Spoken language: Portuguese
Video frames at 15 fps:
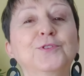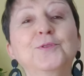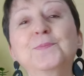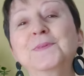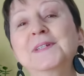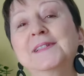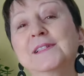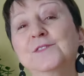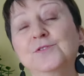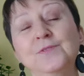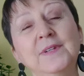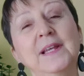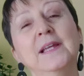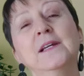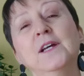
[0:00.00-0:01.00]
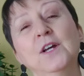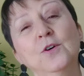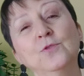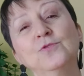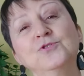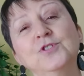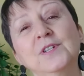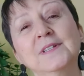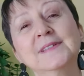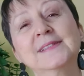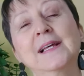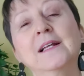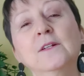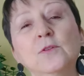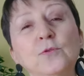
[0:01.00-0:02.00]
Eu não preciso nem
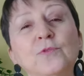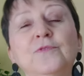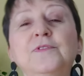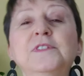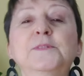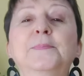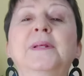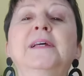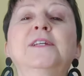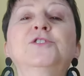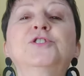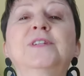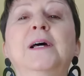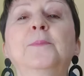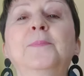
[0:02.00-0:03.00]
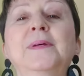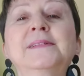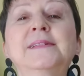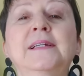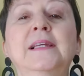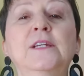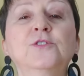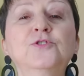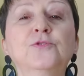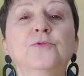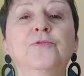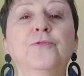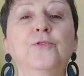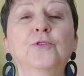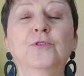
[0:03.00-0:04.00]
utilizar luvas para retirar a peça quente
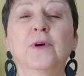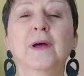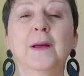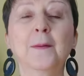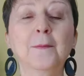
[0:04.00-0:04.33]
do forno.